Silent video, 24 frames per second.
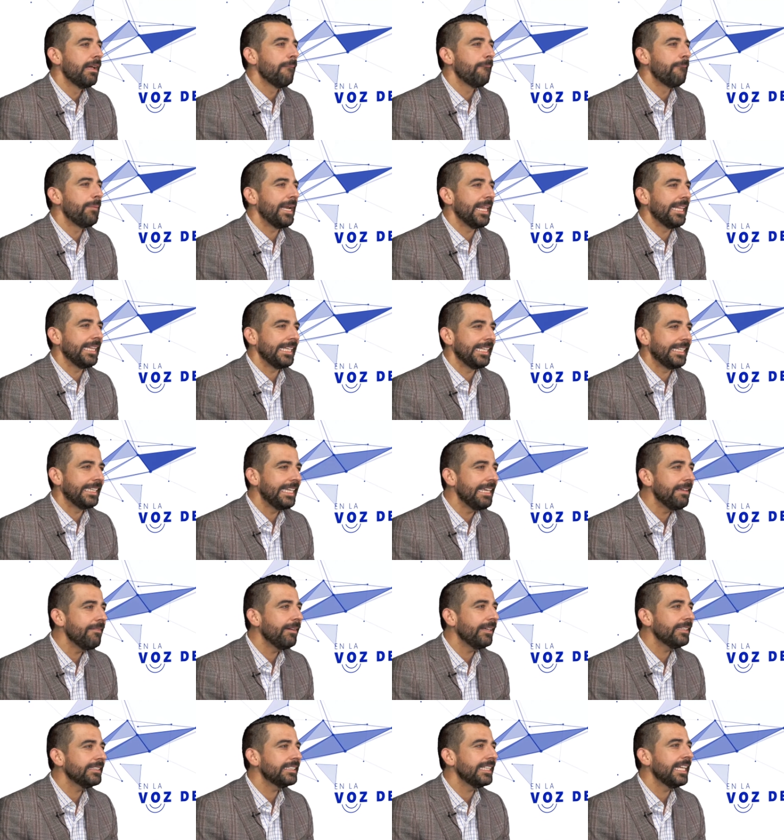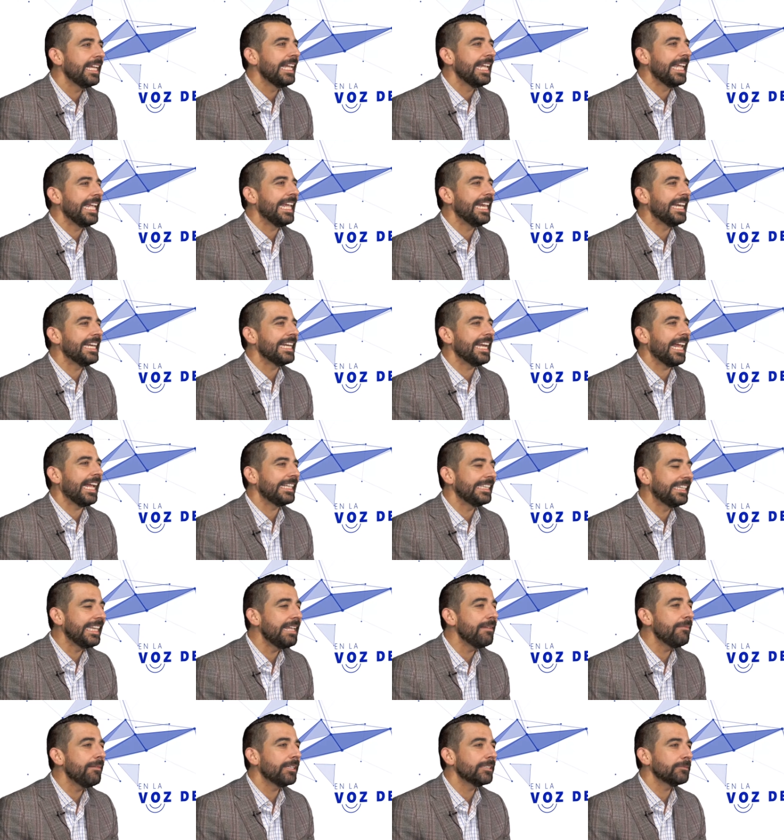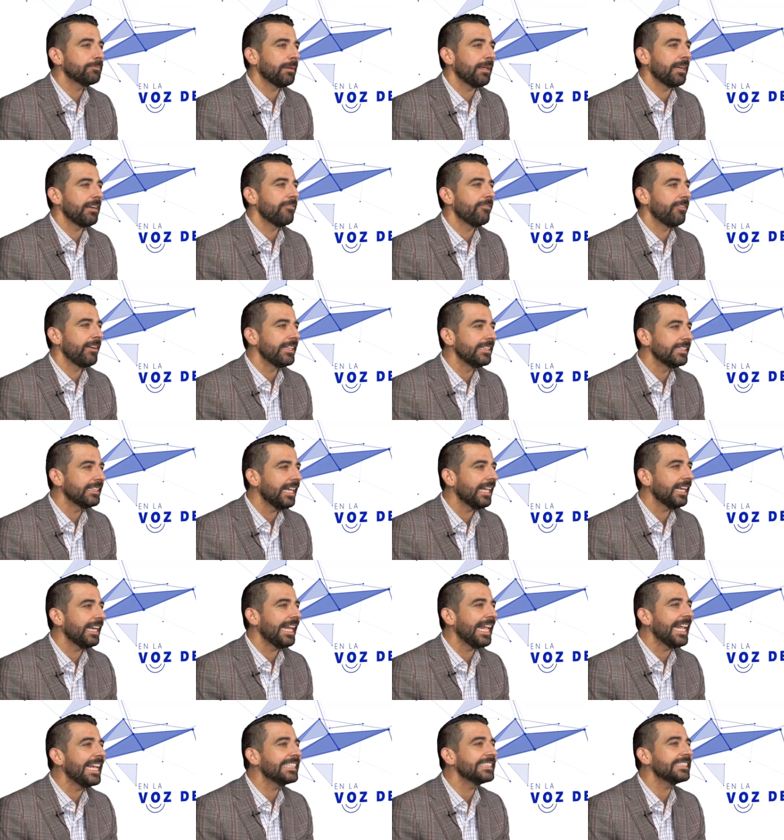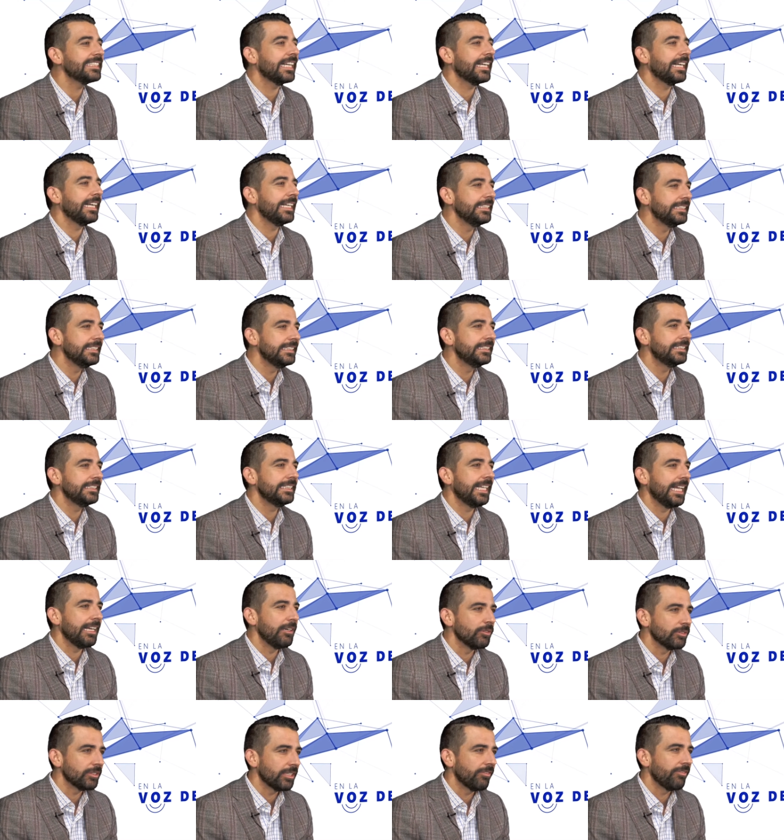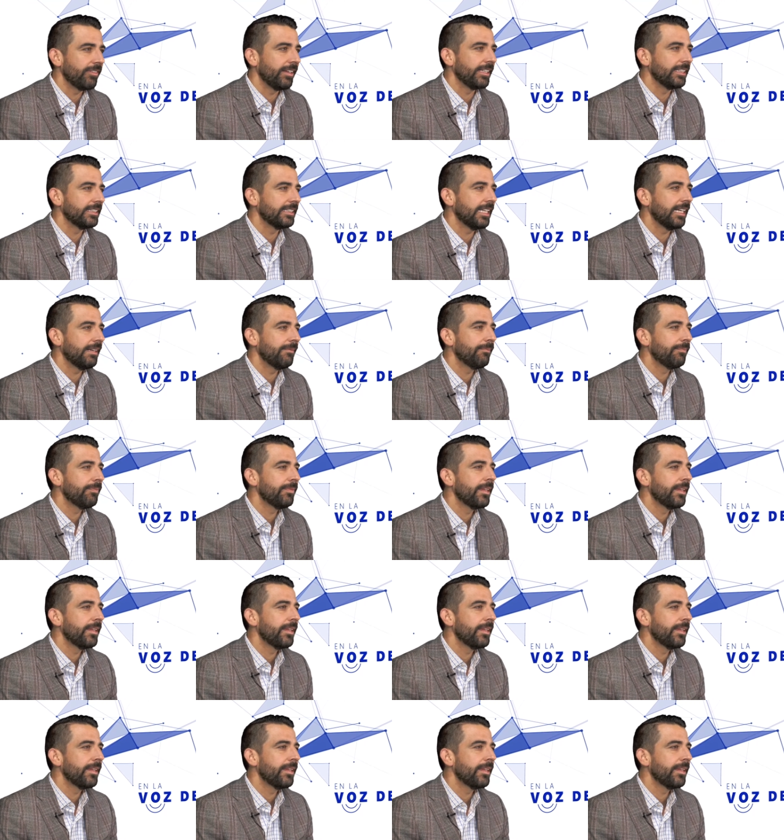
predictivas y reactivas para enfrentar esta crisis que nos afecta.